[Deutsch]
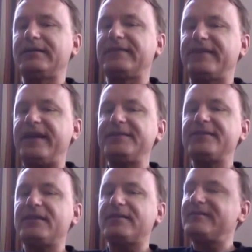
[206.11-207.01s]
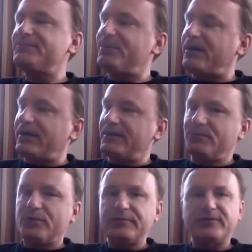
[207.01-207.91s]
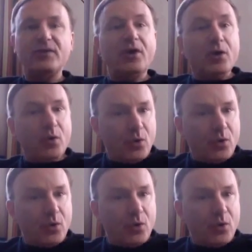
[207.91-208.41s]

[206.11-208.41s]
ceteris paribus